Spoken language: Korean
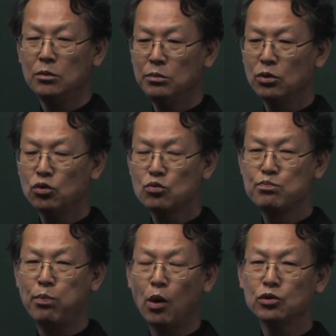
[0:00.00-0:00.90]

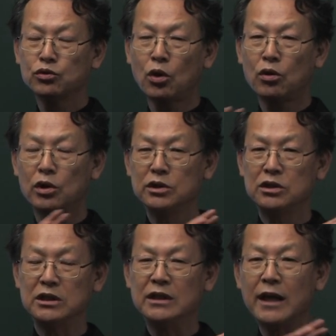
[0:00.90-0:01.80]
미국 본토를
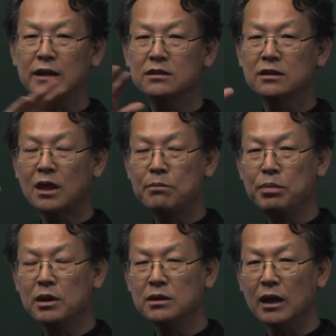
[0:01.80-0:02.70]
지나서
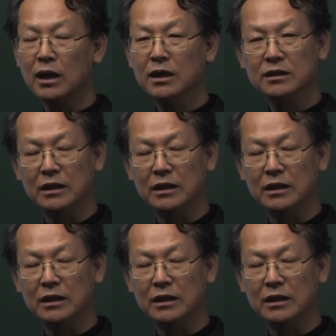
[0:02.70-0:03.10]
태평양